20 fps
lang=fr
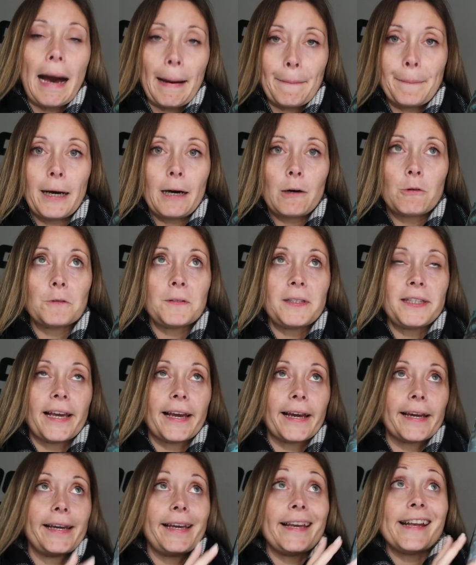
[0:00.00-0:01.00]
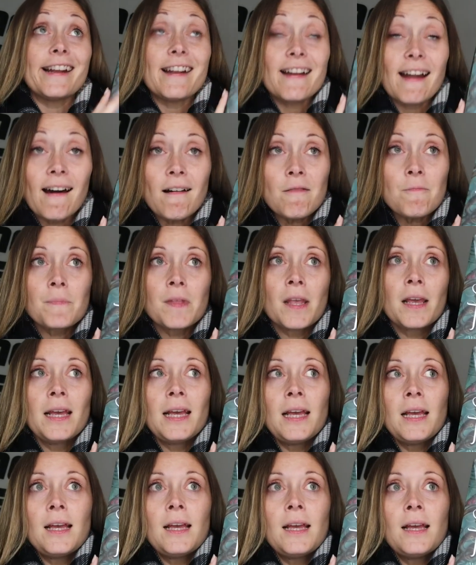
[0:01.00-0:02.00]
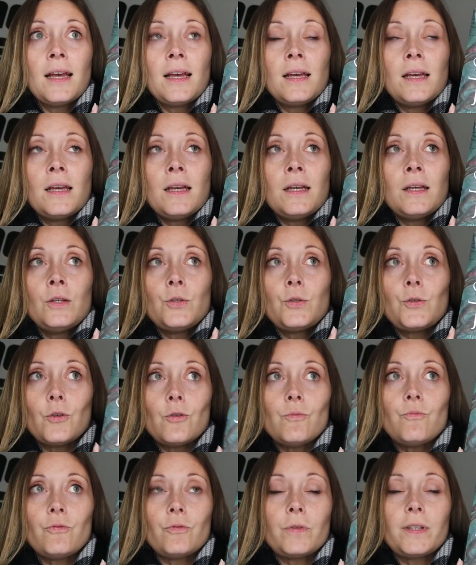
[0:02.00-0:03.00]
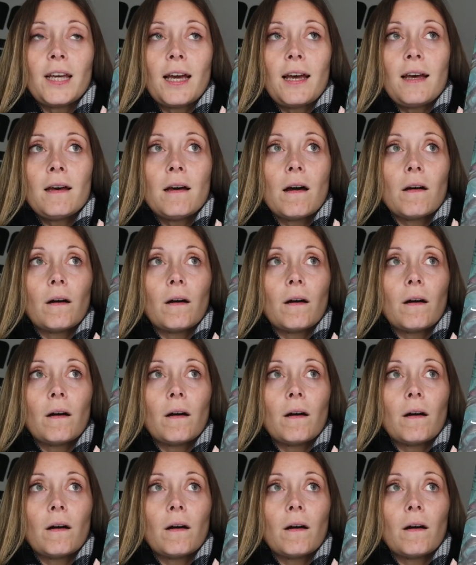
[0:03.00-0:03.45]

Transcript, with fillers: à part entière. Et là, ce bouquin,